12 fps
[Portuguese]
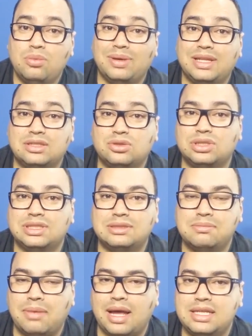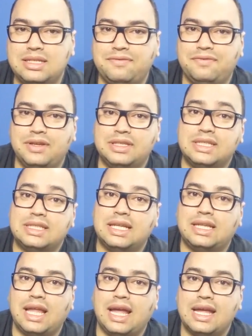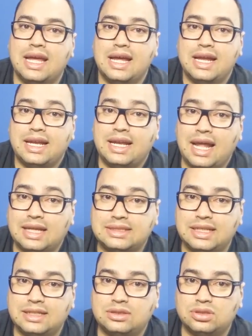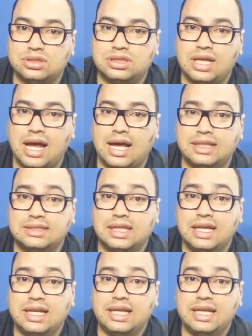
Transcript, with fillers: uma das coisas mais difíceis que tem nas redes sociais,